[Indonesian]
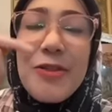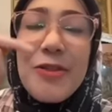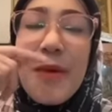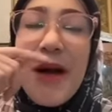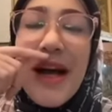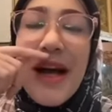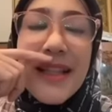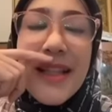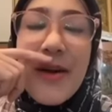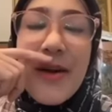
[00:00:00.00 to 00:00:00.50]
cuma
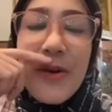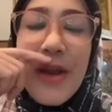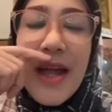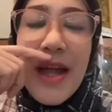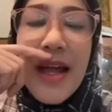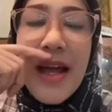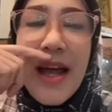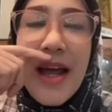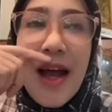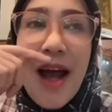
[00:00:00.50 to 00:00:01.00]
nggak tahu deh
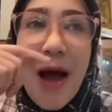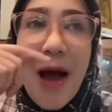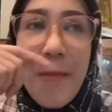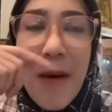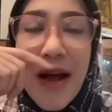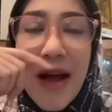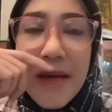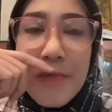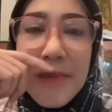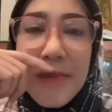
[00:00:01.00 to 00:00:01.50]
apa
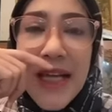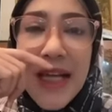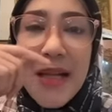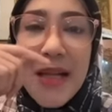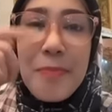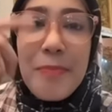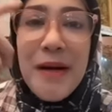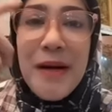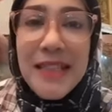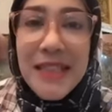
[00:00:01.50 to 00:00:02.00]
akan
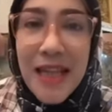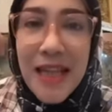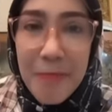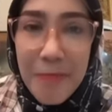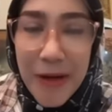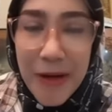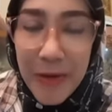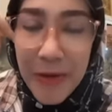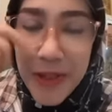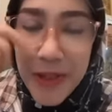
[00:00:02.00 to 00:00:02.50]
menjadi pengacara
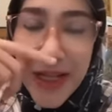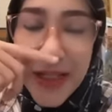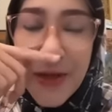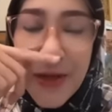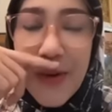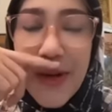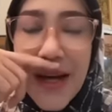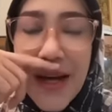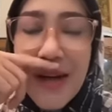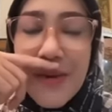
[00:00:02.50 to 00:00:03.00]
Pak Dodi atau
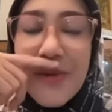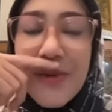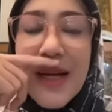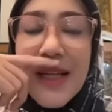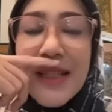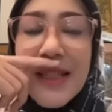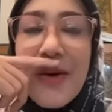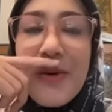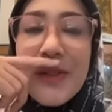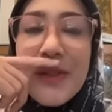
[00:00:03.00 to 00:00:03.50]
enggak aku nggak tahu.